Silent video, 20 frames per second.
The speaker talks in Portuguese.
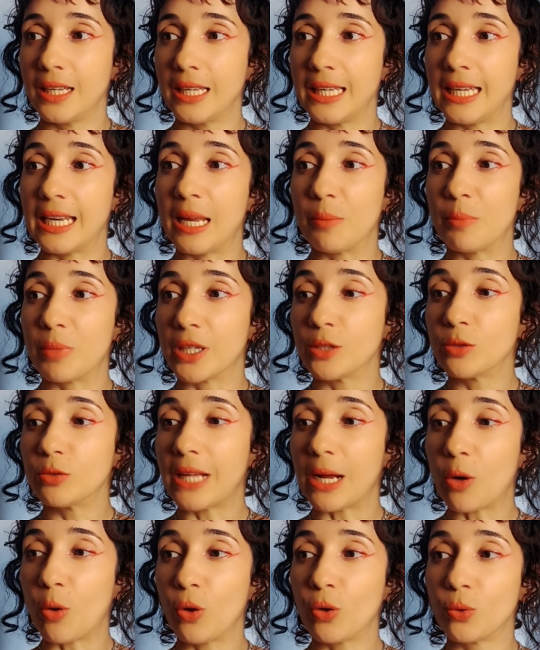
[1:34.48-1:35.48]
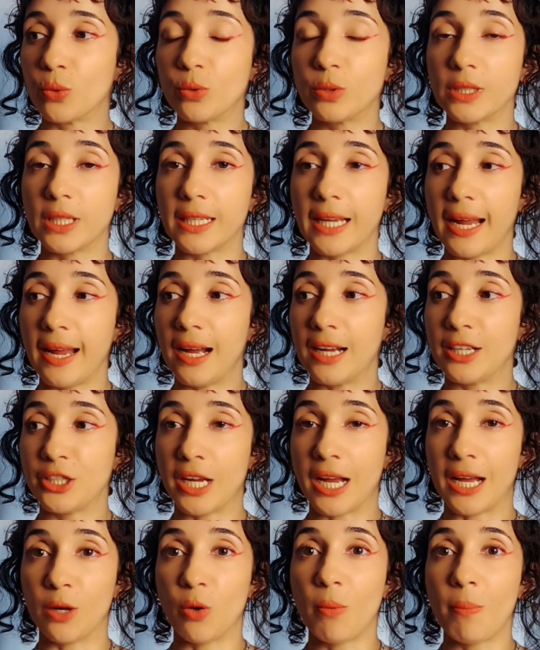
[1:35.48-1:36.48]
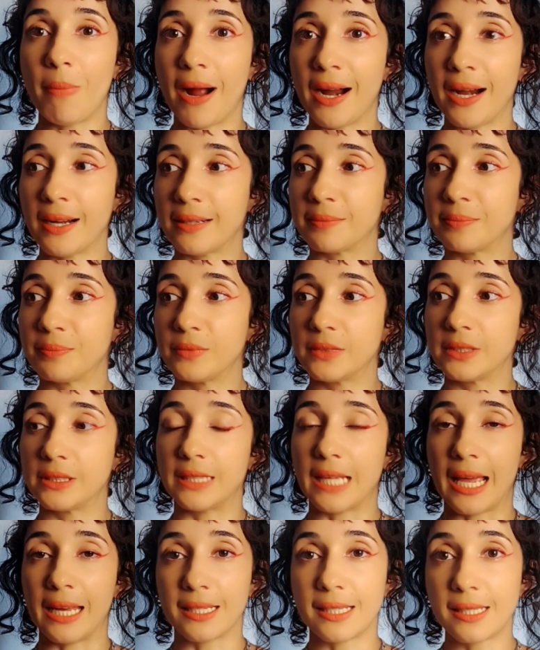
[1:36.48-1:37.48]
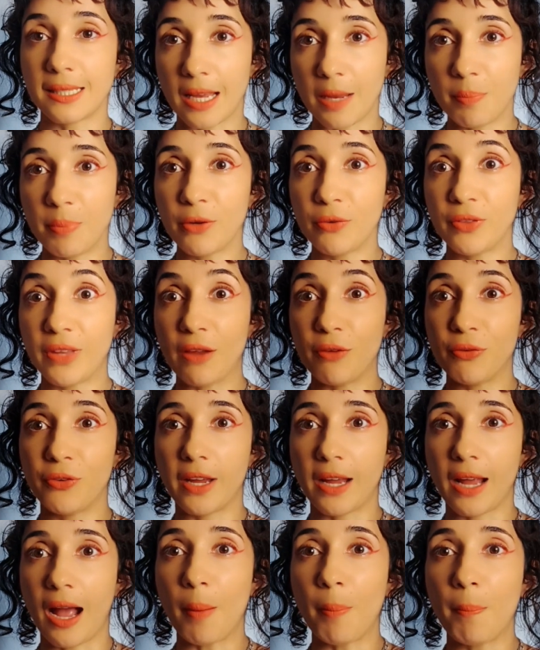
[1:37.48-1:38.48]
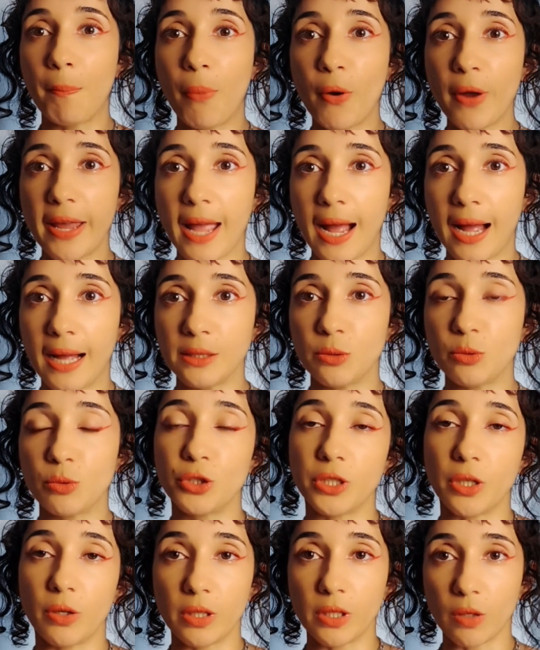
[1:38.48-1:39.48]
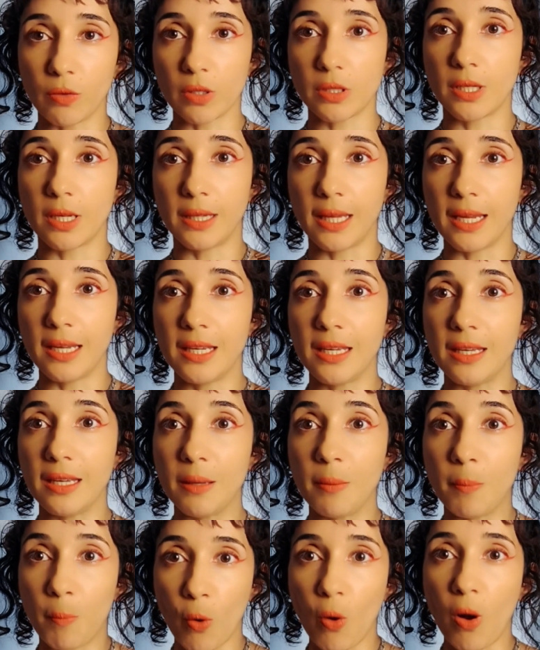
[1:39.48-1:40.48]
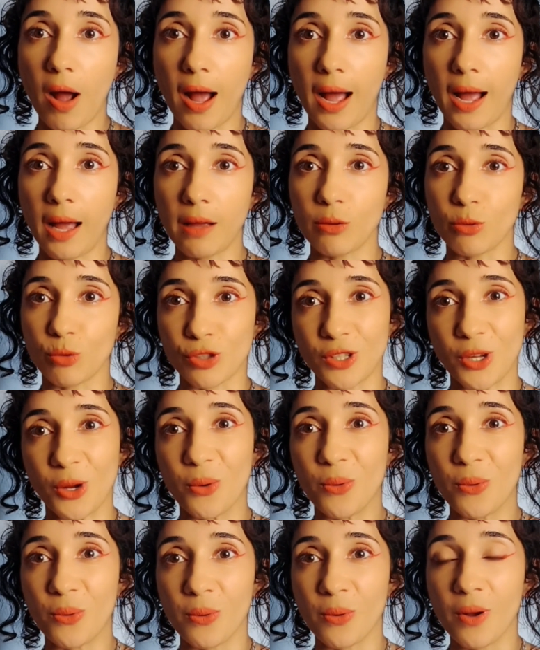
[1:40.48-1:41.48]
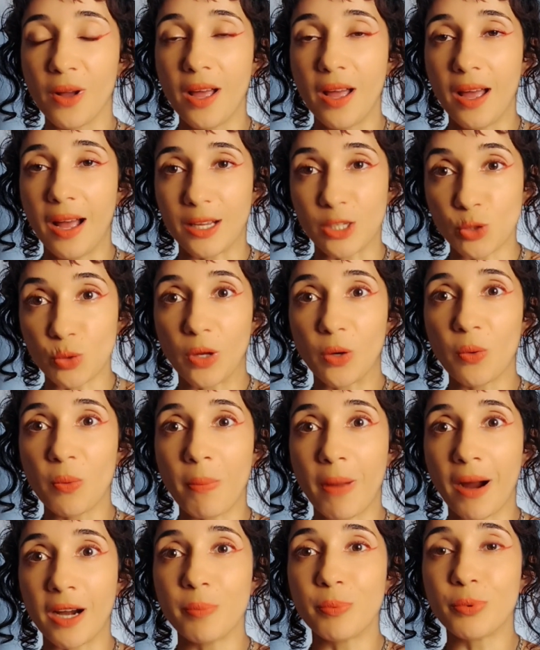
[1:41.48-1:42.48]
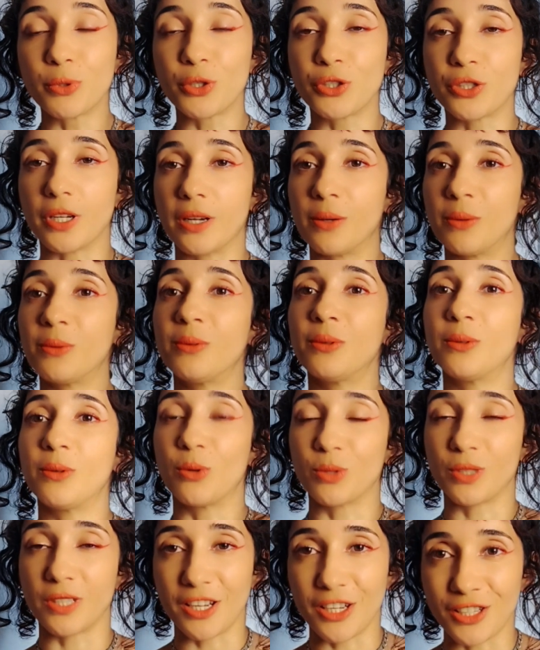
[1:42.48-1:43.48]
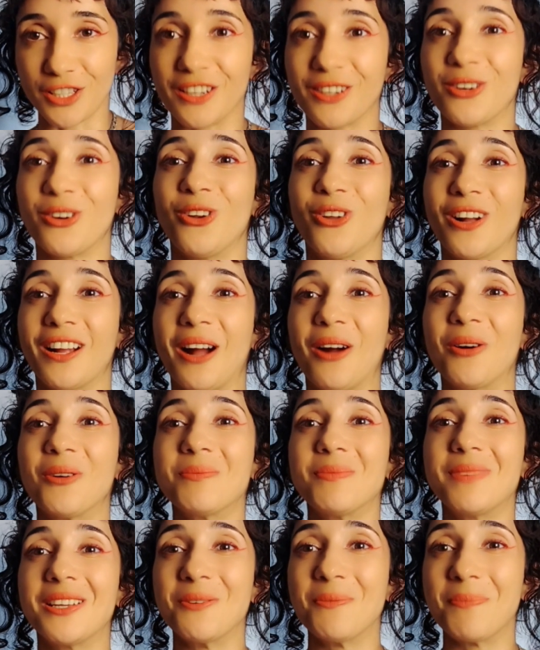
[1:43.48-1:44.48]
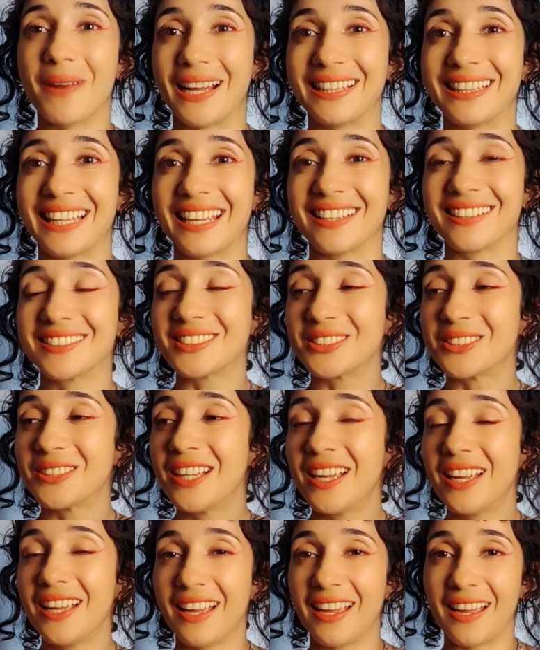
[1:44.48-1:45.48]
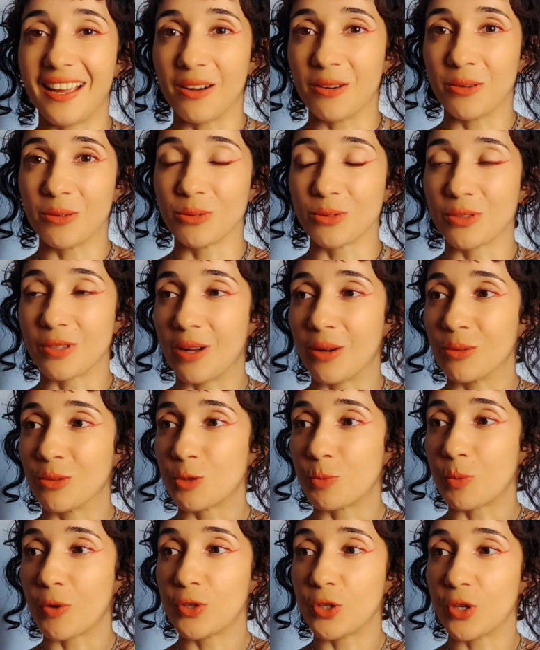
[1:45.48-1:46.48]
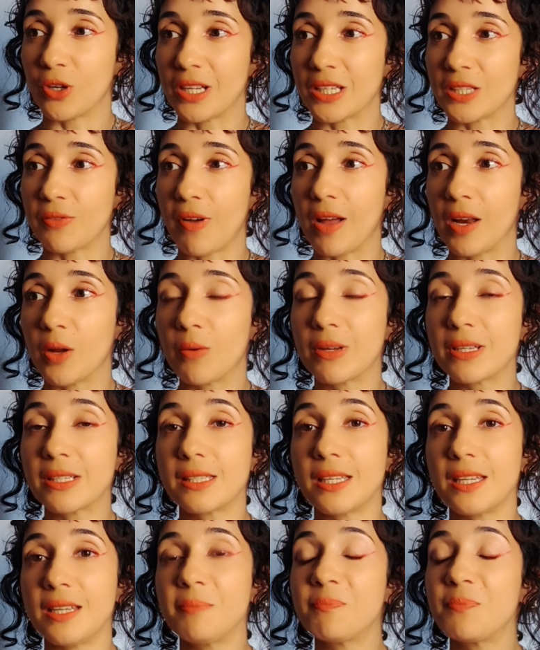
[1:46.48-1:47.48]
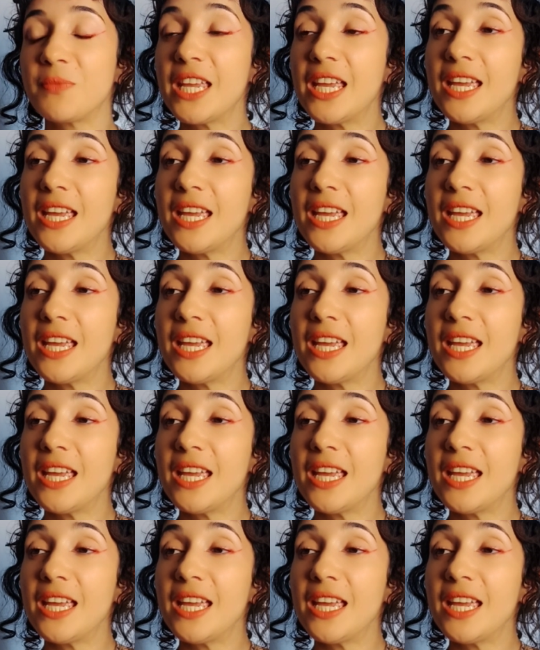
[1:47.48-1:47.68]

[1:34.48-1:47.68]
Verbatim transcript: E lembrando da coluna, né? A lombar ela sempre tem que ficar apoiada no chão, então você tem que empurrar o seu, a sua lombar para o chão, ou seja, colocar o umbigo para dentro. É, alguns, alguns profissionais falam assim.